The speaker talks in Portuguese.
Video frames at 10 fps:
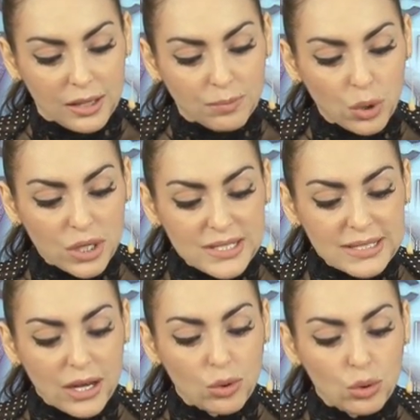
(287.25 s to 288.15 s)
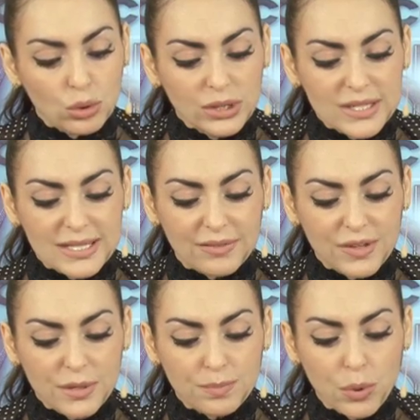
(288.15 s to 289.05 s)
Pois Saul lhes
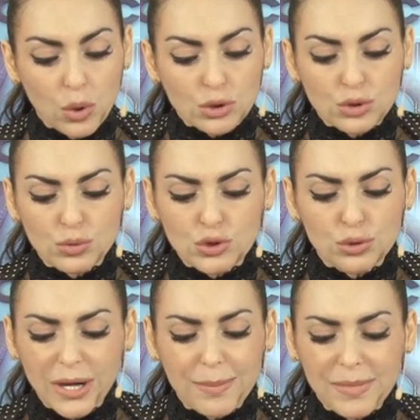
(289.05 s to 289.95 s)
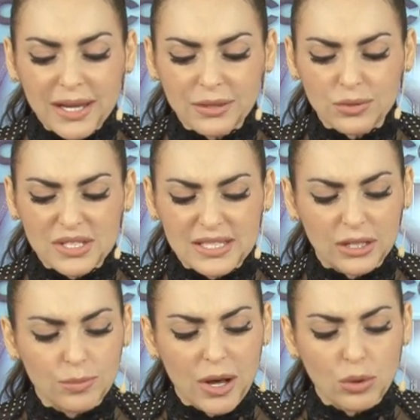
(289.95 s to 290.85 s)
havia imposto um juramento,
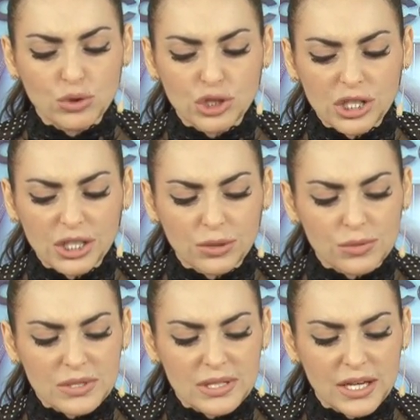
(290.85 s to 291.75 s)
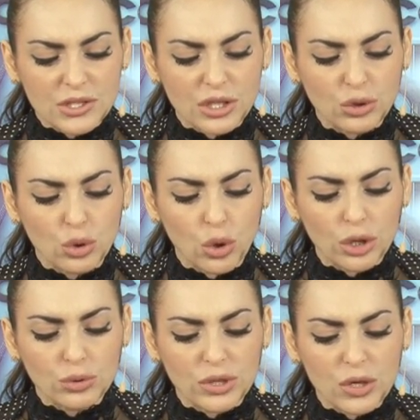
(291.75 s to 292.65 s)
dizendo: Maldito seja
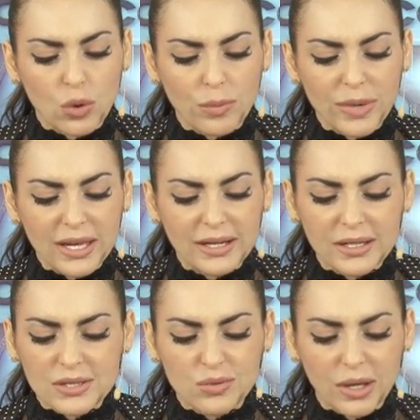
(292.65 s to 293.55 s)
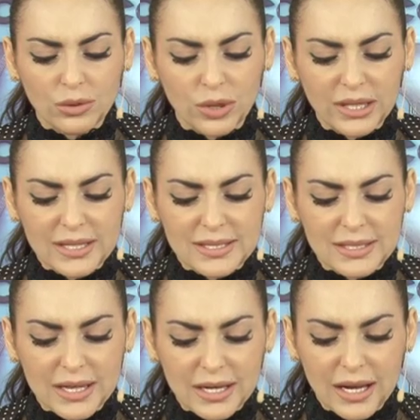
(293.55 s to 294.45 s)
todo o que comer antes do
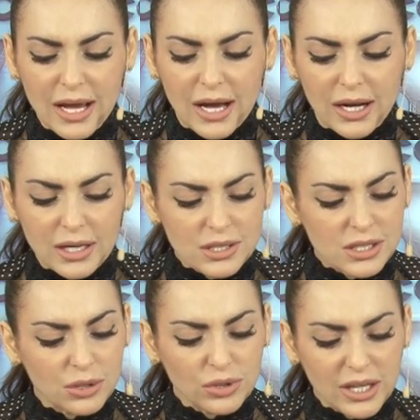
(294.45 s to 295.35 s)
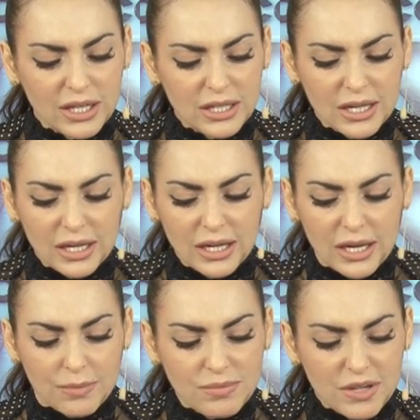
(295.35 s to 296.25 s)
anoitecer, antes que eu tenha
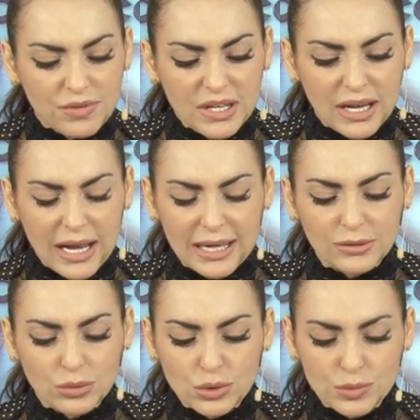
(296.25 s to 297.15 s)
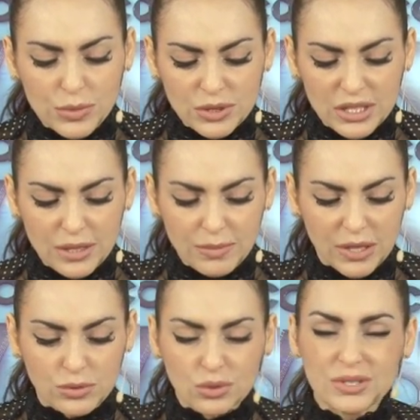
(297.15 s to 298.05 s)
me vingado dos meus
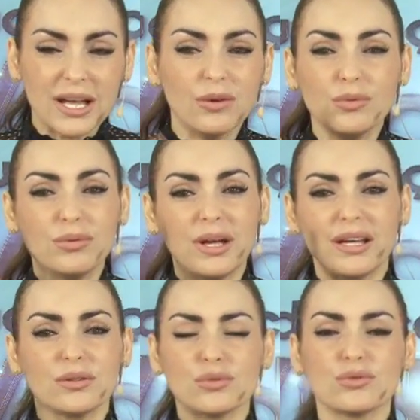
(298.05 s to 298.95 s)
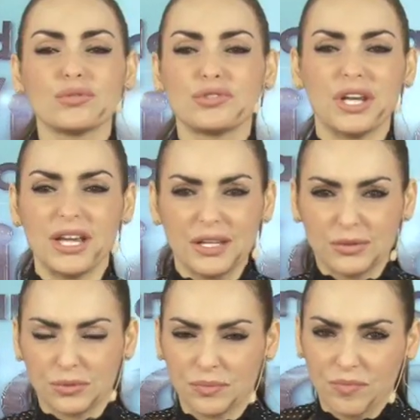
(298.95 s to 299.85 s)
inimigos. O Saul era um sujeito.